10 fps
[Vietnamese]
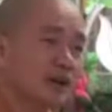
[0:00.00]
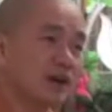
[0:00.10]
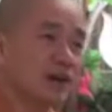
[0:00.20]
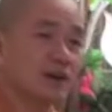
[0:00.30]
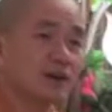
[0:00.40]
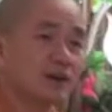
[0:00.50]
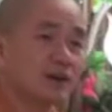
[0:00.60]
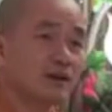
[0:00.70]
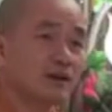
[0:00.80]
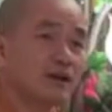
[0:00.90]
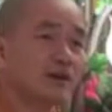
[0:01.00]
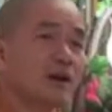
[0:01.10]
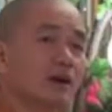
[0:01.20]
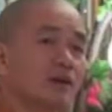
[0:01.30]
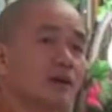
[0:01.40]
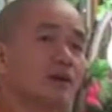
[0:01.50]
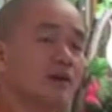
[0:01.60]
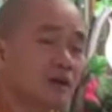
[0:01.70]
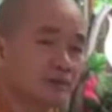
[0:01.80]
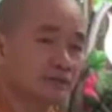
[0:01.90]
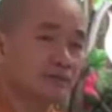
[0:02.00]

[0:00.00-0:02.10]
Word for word: là cái thời tiết á,